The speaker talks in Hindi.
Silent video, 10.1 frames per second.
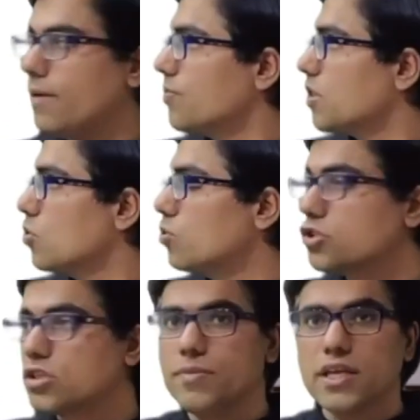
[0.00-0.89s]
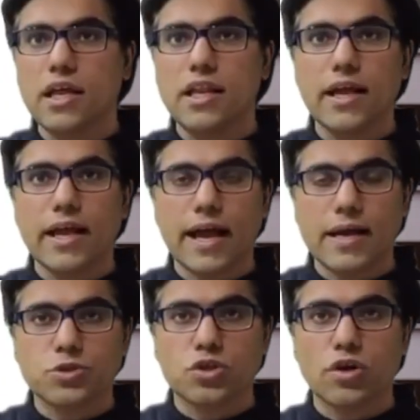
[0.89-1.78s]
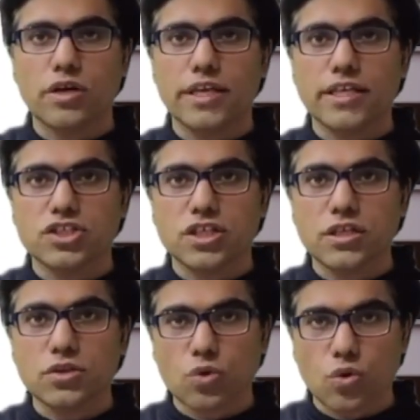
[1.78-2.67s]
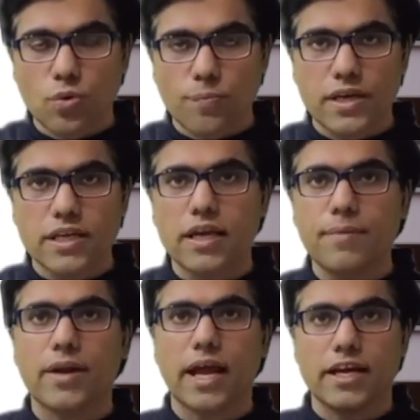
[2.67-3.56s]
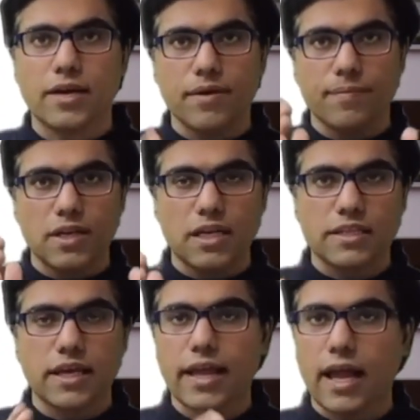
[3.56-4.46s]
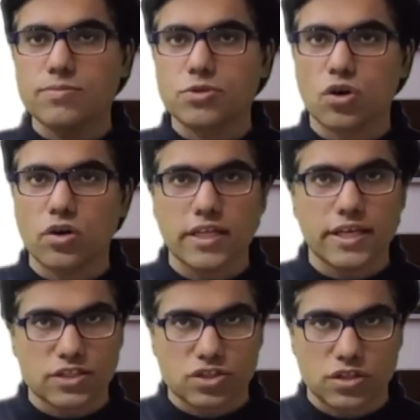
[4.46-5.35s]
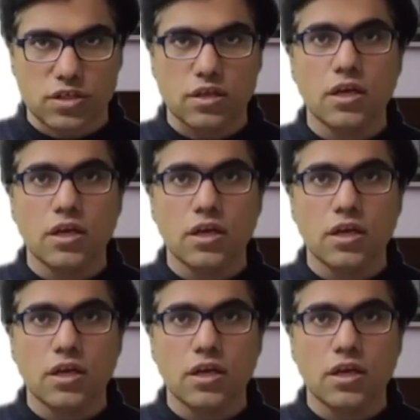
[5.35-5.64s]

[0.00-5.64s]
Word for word: है तो क्वेश्चन में क्या लिखा है गैप्स डॉट टीएक्सटी तो ओपन के ब्रैकेट में हमने लिख दिया गैप्स डॉट टीएक्सटी